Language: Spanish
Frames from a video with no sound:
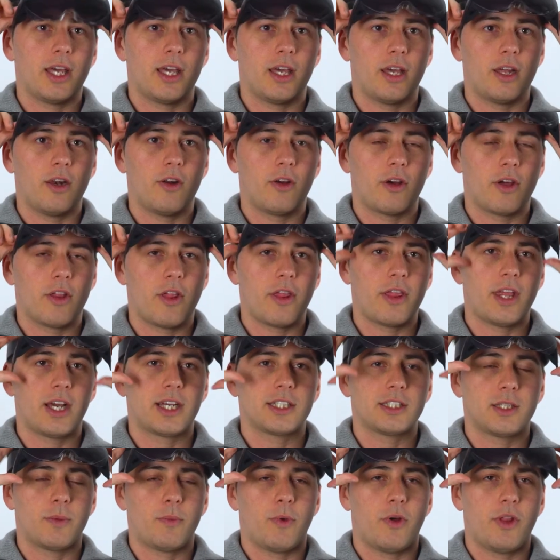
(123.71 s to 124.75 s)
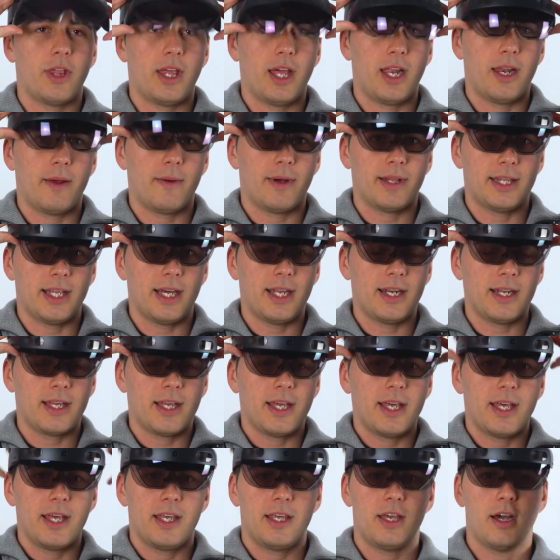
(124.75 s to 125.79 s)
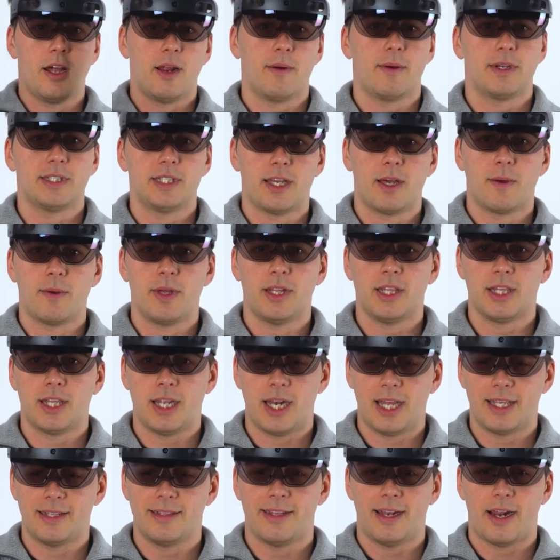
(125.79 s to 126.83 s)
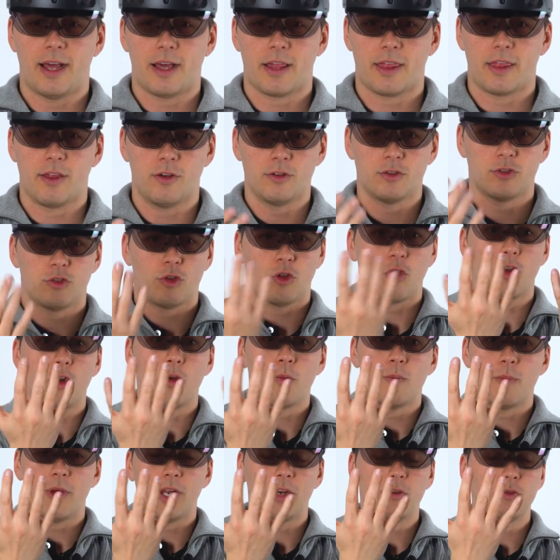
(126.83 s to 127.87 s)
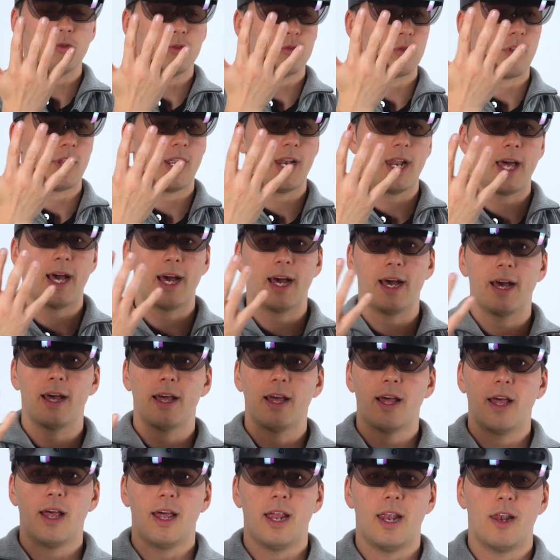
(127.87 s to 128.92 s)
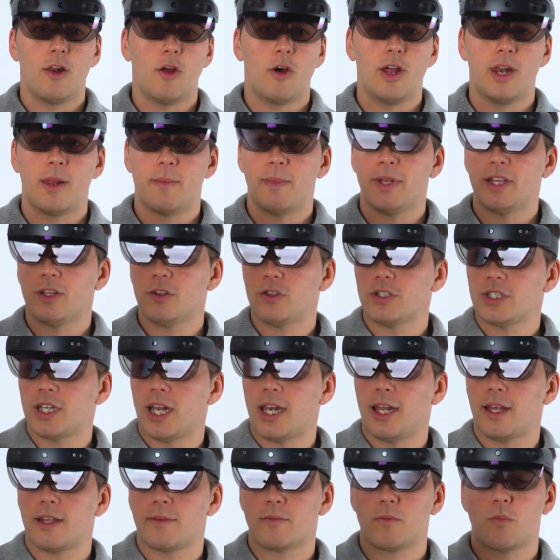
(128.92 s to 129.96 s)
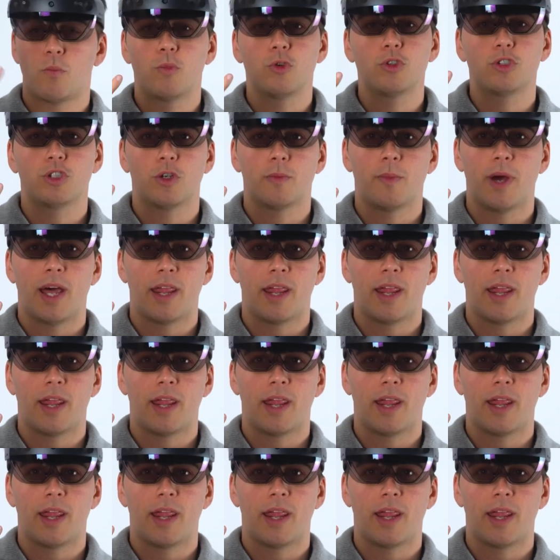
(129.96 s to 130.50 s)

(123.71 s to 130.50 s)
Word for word: que lo que decía que se podía levantar y ahora básicamente la interacción, todos los menús, todos los elementos salen mucho